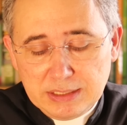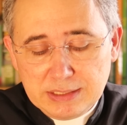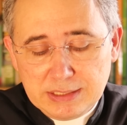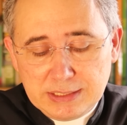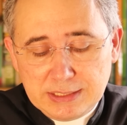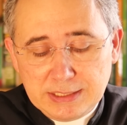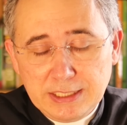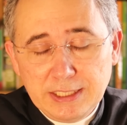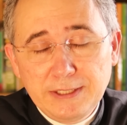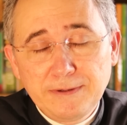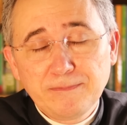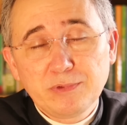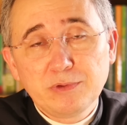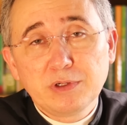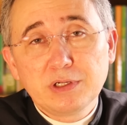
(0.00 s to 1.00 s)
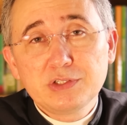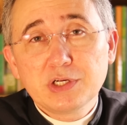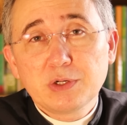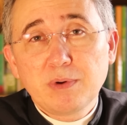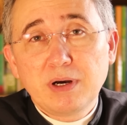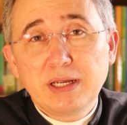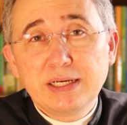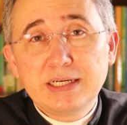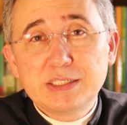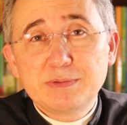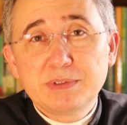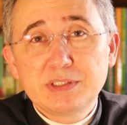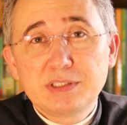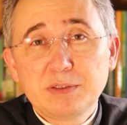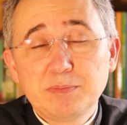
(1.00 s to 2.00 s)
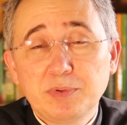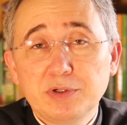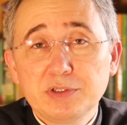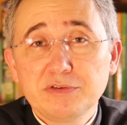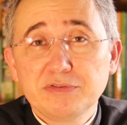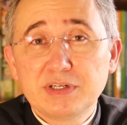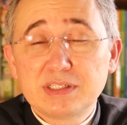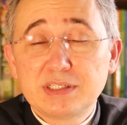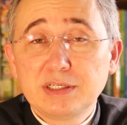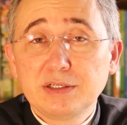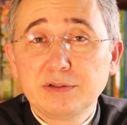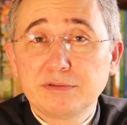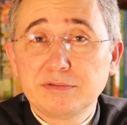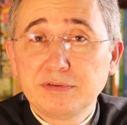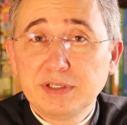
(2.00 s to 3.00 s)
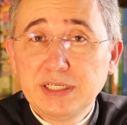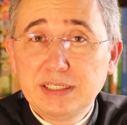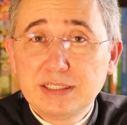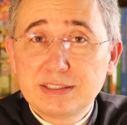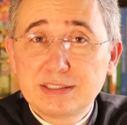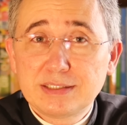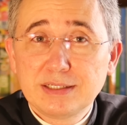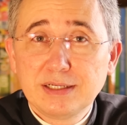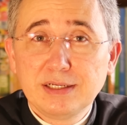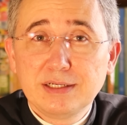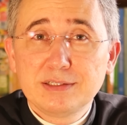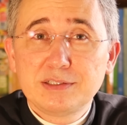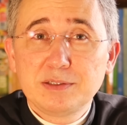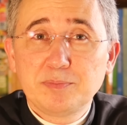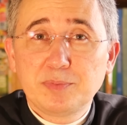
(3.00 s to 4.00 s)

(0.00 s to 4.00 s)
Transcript: se durante a quaresma se pode fazer novenas, se